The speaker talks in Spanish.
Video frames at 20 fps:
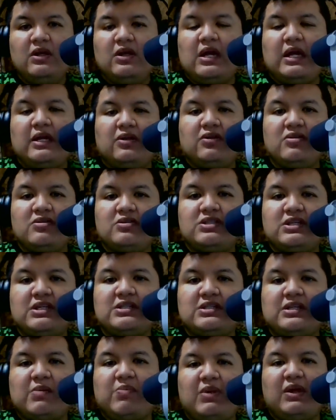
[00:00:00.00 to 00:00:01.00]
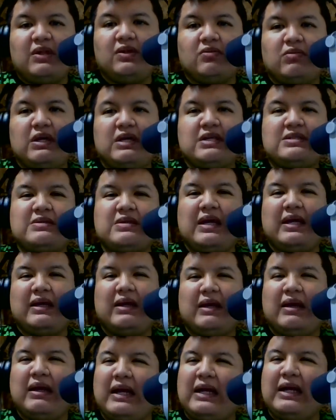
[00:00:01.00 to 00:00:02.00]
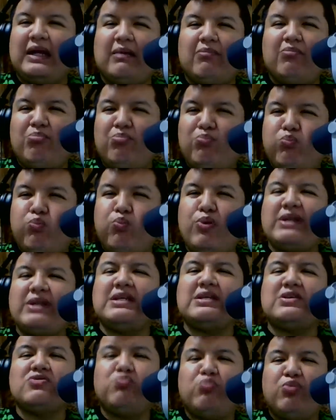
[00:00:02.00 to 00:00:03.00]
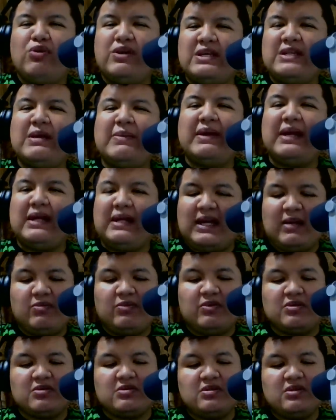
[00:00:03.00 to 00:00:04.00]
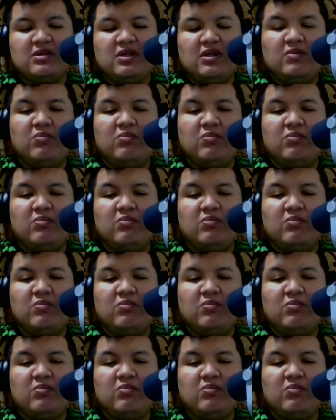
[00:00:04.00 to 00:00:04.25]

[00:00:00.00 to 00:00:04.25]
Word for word: Entonces, repito, es, eh, puede, pueden haber cambios,